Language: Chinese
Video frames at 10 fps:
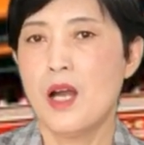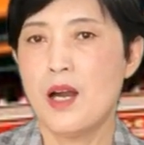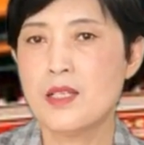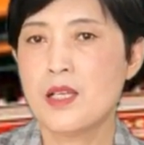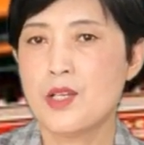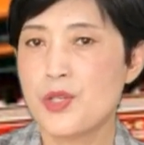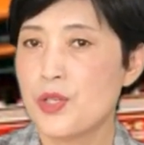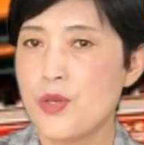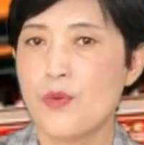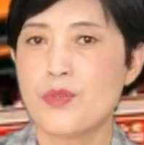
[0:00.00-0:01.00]
而且
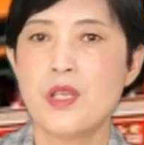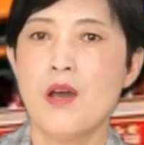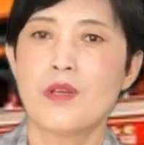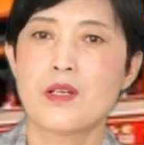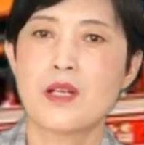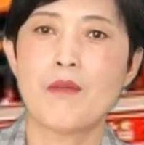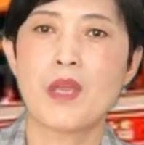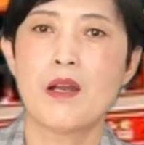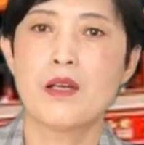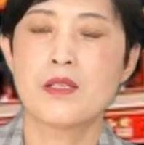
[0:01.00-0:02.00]
是有效的杀
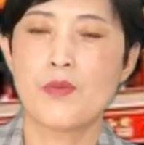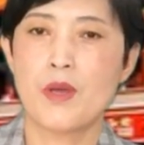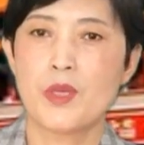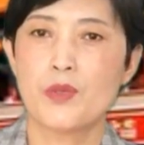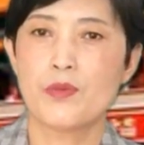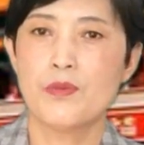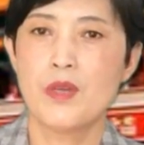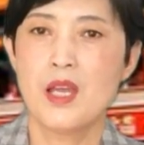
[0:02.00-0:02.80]
灭了新冠病毒。